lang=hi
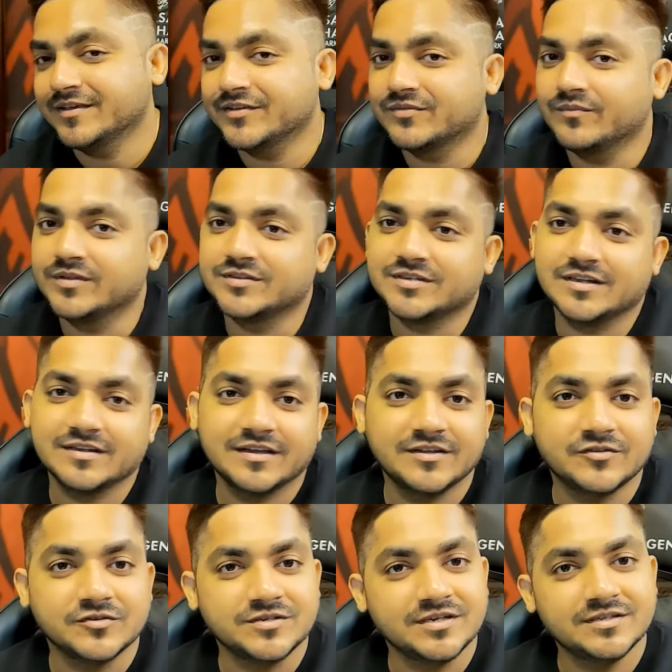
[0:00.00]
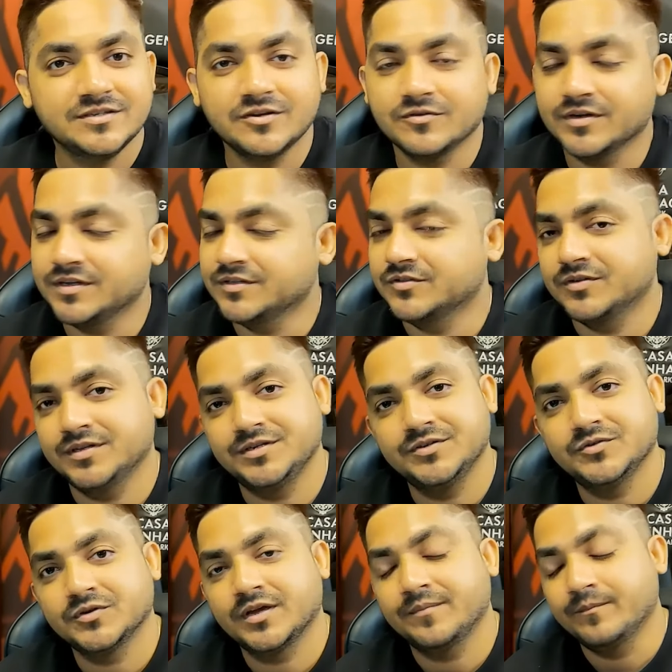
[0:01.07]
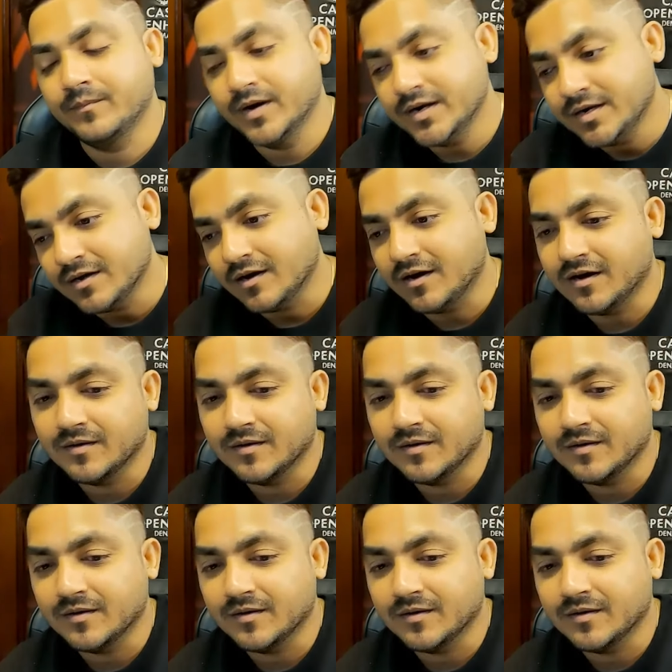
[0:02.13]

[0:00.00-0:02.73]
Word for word: किस्मत चल गई तो जीत जाओगे नहीं तो नहीं जीतोगे बट